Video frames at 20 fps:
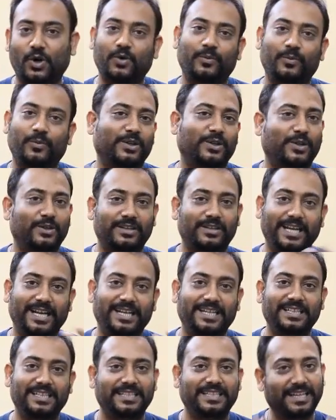ডকুমেন্ট ডট
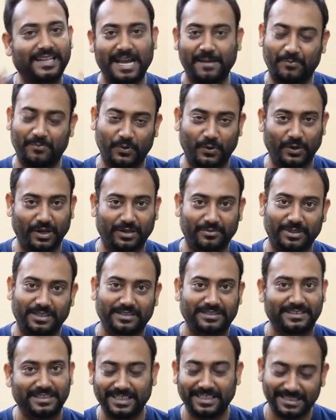রেডি দিয়ে র্যাপ করে
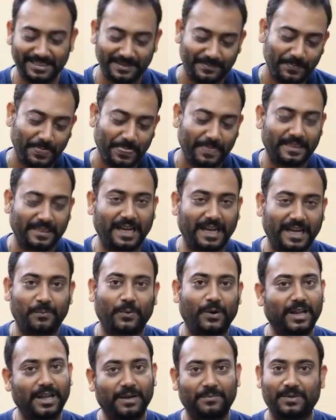নেবেন ঠিক আছে
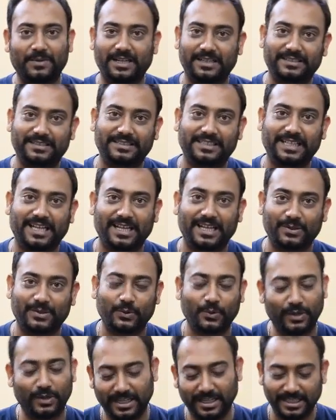তারপরে আপনার যা
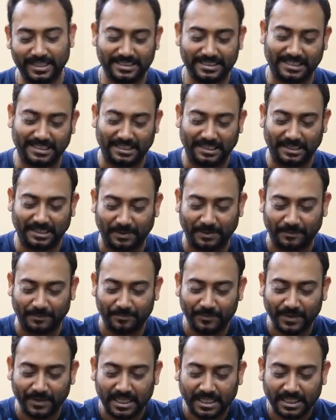কোড লেখা সেটা লিখবেন
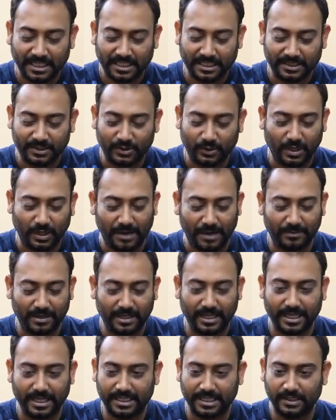তো
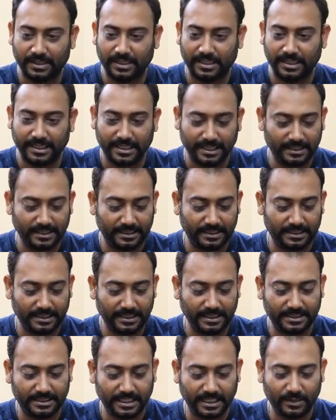আমরা এখানে লিখে
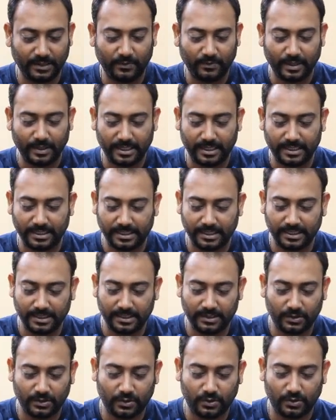দিচ্ছি যে কোয়ারি
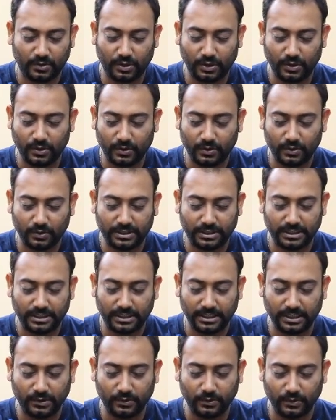
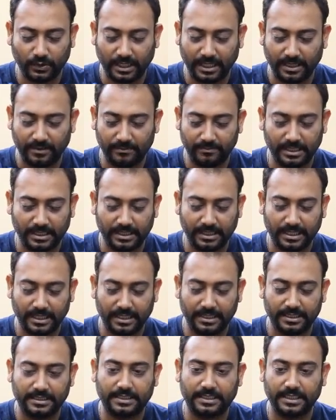
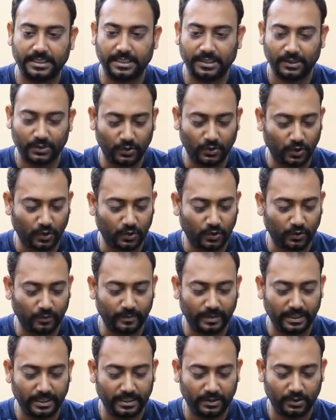ডিওসিউএমইএন টি
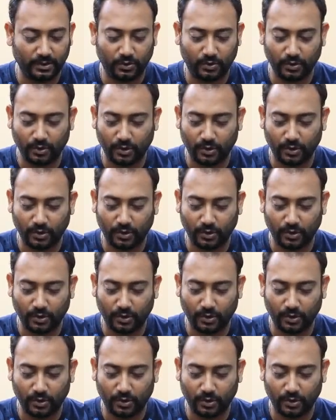ডকুমেন্ট